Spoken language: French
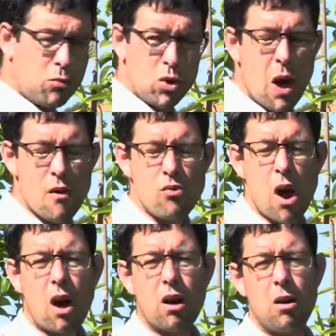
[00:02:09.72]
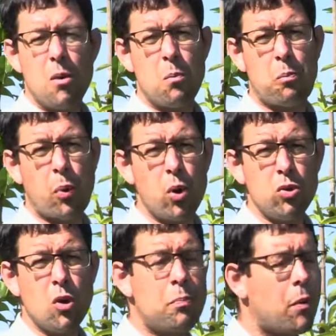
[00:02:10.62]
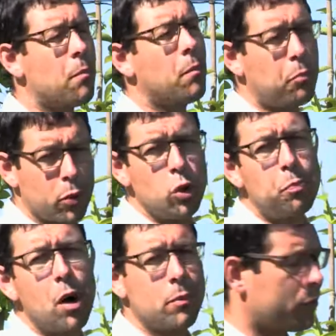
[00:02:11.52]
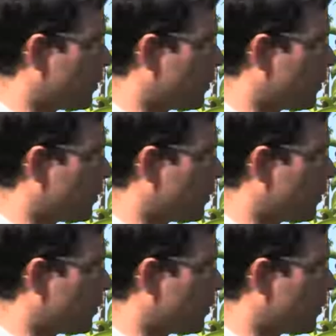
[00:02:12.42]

mieux avoir peu de pommes. Peu de pommes,